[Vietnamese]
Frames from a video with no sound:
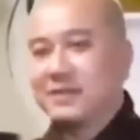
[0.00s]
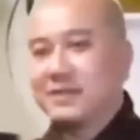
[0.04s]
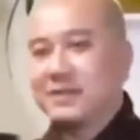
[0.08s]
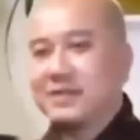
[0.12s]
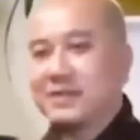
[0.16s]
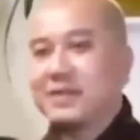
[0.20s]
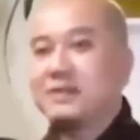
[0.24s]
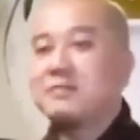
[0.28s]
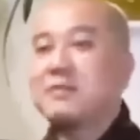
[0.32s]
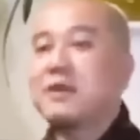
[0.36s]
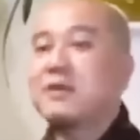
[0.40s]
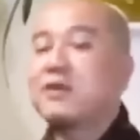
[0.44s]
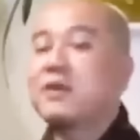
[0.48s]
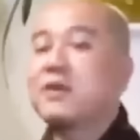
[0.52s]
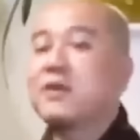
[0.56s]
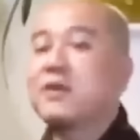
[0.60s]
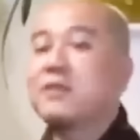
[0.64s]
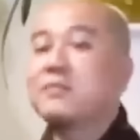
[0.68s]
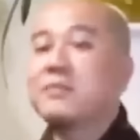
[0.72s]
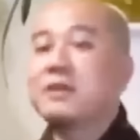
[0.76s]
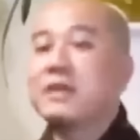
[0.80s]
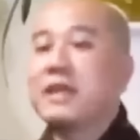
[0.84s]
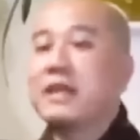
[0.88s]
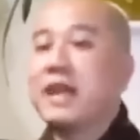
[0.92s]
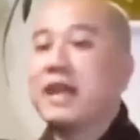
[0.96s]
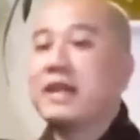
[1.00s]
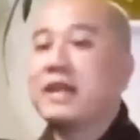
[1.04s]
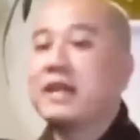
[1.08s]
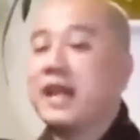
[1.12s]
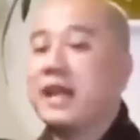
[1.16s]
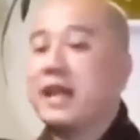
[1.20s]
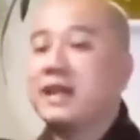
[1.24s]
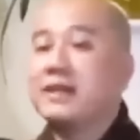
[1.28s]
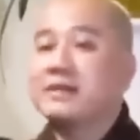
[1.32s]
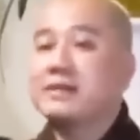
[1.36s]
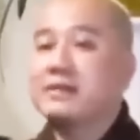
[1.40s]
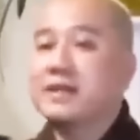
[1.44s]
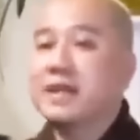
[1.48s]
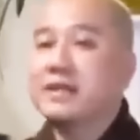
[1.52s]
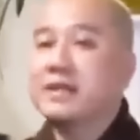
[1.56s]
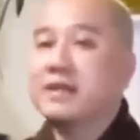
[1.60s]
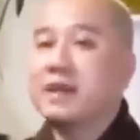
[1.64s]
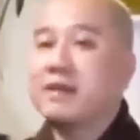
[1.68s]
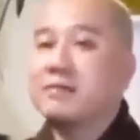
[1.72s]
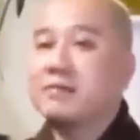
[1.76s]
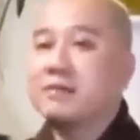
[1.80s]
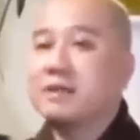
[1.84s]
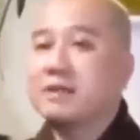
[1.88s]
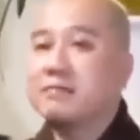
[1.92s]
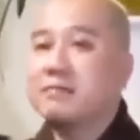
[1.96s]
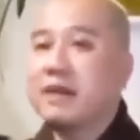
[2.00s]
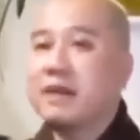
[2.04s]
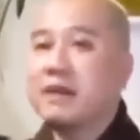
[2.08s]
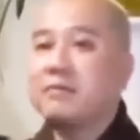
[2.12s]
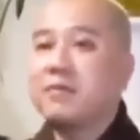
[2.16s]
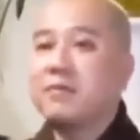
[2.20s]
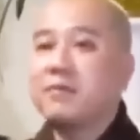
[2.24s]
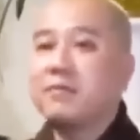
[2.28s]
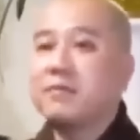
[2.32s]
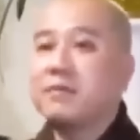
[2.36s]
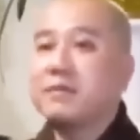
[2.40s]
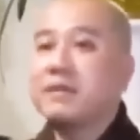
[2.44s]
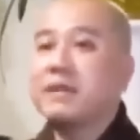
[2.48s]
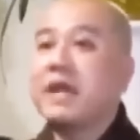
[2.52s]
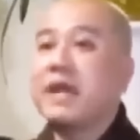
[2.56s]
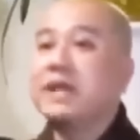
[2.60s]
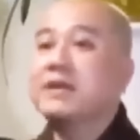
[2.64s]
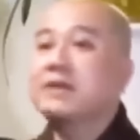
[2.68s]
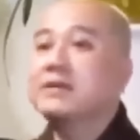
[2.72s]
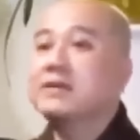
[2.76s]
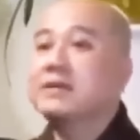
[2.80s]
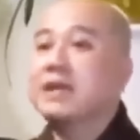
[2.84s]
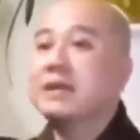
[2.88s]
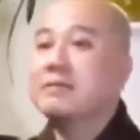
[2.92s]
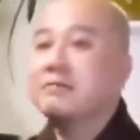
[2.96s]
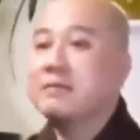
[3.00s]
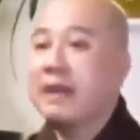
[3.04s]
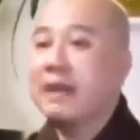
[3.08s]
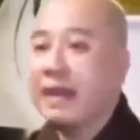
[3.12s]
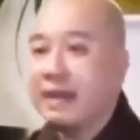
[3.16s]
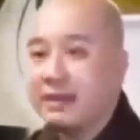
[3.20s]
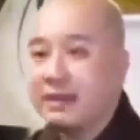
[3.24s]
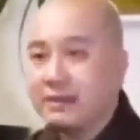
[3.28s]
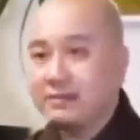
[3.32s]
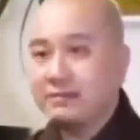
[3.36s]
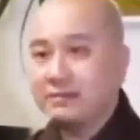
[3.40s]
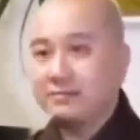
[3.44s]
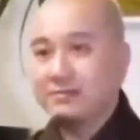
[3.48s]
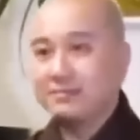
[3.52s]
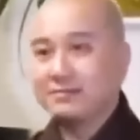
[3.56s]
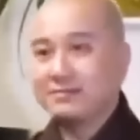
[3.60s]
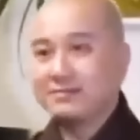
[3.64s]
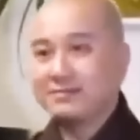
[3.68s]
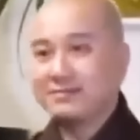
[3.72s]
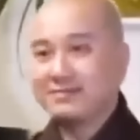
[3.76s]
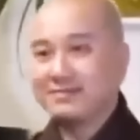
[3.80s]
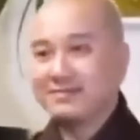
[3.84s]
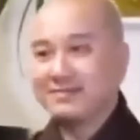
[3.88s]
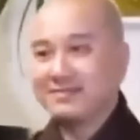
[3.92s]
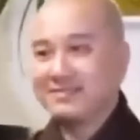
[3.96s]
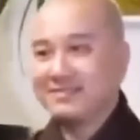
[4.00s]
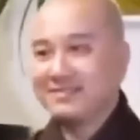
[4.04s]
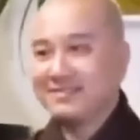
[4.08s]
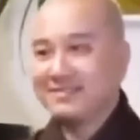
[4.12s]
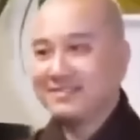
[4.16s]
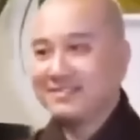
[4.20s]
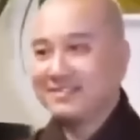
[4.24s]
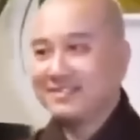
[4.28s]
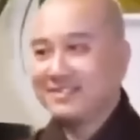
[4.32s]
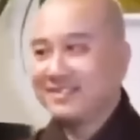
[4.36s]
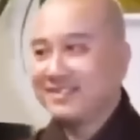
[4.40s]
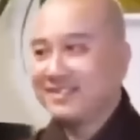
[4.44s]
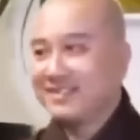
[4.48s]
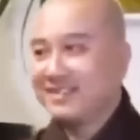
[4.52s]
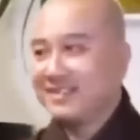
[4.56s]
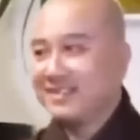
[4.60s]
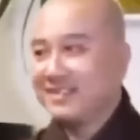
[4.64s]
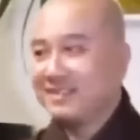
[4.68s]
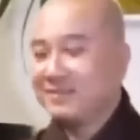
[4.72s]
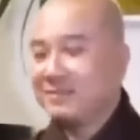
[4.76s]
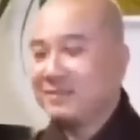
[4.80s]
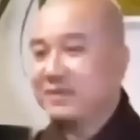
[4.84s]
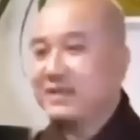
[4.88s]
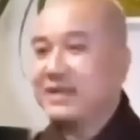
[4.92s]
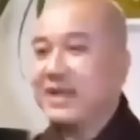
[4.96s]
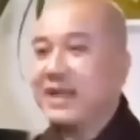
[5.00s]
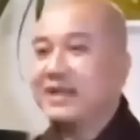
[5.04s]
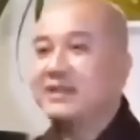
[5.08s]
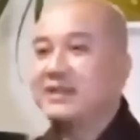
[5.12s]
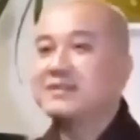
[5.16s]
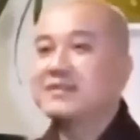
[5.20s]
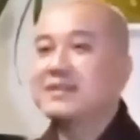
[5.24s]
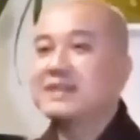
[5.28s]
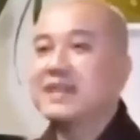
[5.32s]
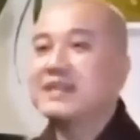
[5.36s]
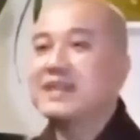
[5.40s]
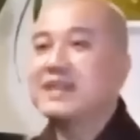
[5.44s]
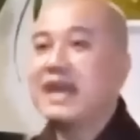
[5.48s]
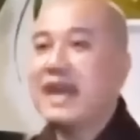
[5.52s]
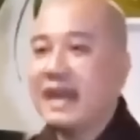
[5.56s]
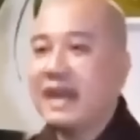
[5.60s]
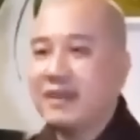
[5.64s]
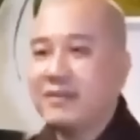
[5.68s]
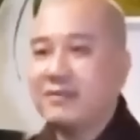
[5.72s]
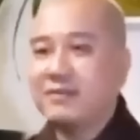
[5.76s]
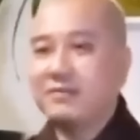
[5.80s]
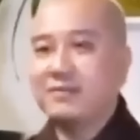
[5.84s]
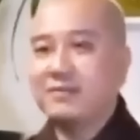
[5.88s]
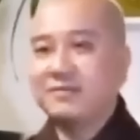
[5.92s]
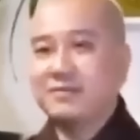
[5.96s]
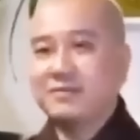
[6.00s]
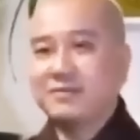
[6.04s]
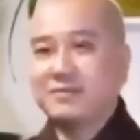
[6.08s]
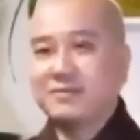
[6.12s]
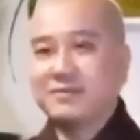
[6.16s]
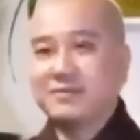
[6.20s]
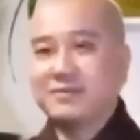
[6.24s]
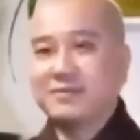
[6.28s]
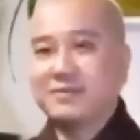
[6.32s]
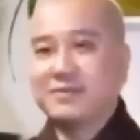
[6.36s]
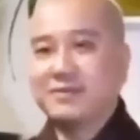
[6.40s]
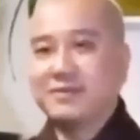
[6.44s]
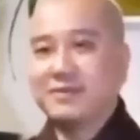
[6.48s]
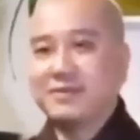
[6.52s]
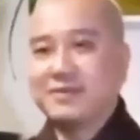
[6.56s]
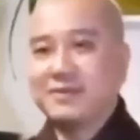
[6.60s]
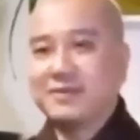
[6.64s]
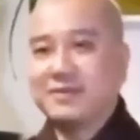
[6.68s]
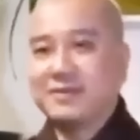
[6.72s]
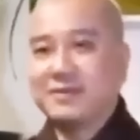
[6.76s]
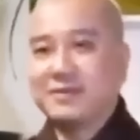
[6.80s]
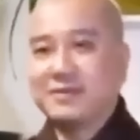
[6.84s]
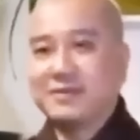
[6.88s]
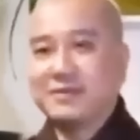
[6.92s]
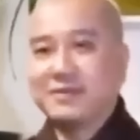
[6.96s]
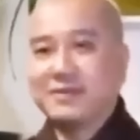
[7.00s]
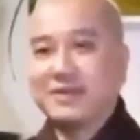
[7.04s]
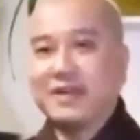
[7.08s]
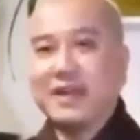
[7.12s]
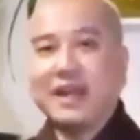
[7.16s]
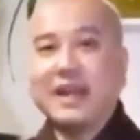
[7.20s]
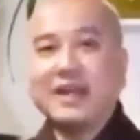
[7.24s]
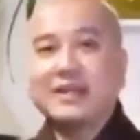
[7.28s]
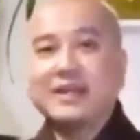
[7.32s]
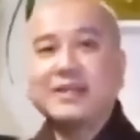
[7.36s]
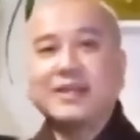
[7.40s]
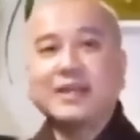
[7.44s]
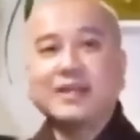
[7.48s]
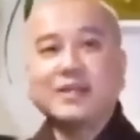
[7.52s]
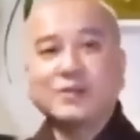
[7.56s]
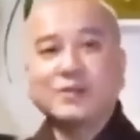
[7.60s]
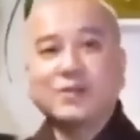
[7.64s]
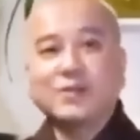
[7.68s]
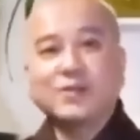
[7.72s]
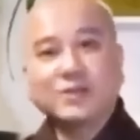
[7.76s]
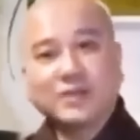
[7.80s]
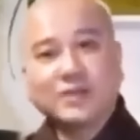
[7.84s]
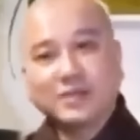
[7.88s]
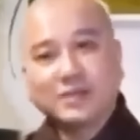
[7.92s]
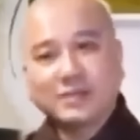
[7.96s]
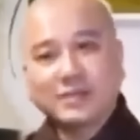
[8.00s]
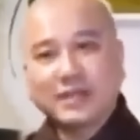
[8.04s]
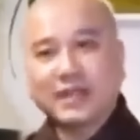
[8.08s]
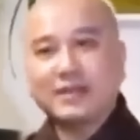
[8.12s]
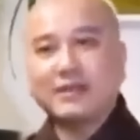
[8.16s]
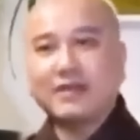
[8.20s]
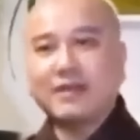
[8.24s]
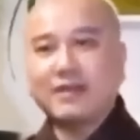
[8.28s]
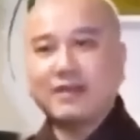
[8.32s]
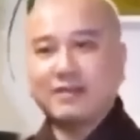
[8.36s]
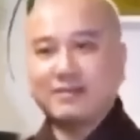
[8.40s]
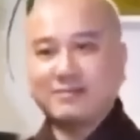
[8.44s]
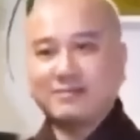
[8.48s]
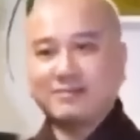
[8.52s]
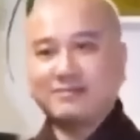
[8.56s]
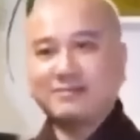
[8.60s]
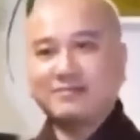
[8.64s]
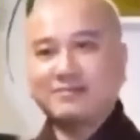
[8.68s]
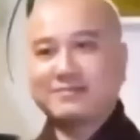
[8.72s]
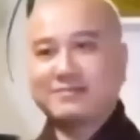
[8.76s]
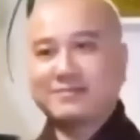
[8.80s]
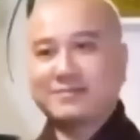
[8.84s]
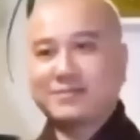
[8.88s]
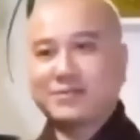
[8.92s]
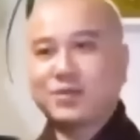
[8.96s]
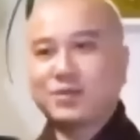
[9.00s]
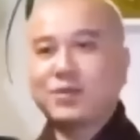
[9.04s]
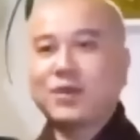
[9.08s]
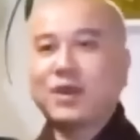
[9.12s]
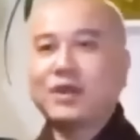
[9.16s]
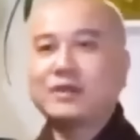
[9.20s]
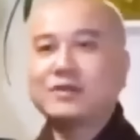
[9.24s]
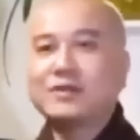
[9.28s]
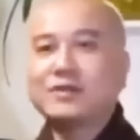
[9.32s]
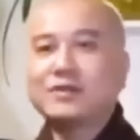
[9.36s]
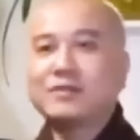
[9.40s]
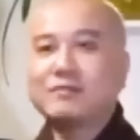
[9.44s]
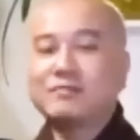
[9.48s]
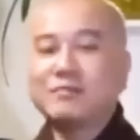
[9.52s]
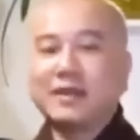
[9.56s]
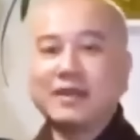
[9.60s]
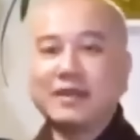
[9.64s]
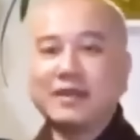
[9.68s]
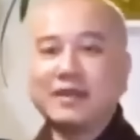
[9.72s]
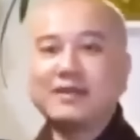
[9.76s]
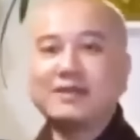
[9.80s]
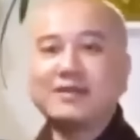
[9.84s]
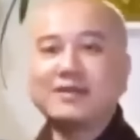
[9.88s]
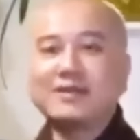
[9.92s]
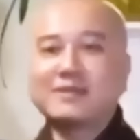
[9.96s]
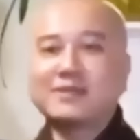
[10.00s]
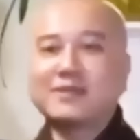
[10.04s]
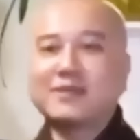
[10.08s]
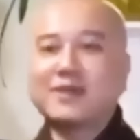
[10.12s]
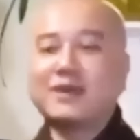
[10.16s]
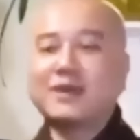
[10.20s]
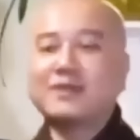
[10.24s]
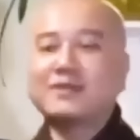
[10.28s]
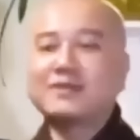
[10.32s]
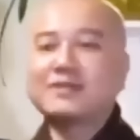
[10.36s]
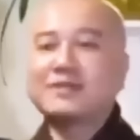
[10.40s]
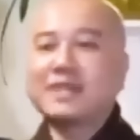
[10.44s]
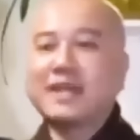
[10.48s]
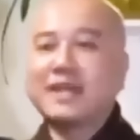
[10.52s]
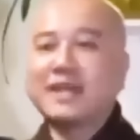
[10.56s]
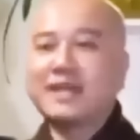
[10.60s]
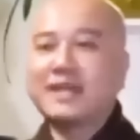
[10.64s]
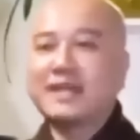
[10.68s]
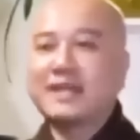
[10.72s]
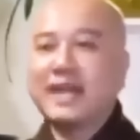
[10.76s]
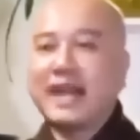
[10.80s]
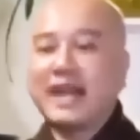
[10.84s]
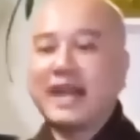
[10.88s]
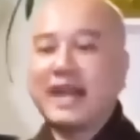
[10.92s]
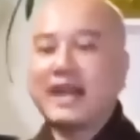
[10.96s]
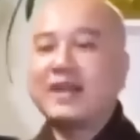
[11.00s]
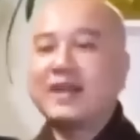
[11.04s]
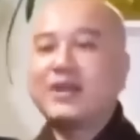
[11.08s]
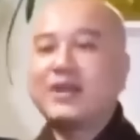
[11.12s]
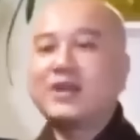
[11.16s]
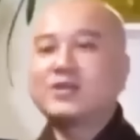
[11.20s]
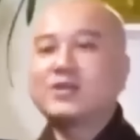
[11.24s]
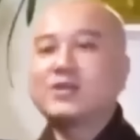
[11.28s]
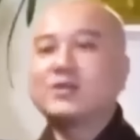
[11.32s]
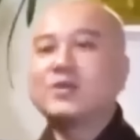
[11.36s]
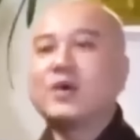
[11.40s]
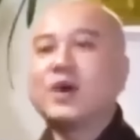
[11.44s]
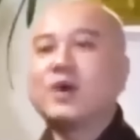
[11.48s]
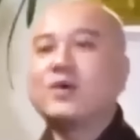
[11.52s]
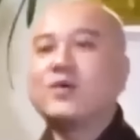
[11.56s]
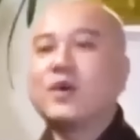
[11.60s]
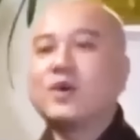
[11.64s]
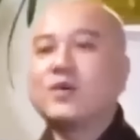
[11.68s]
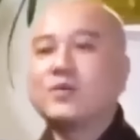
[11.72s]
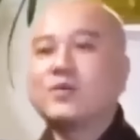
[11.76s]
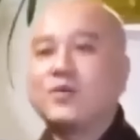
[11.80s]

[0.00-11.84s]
Nhưng mà rồi mình hễ để được cây thông thì mai mốt mình để được cây mai, mình để được cây đào. Lễ gì tôi trưng cây đó. Tôi ở nước Mỹ, tôi ở nước Canada, tôi ở ngoại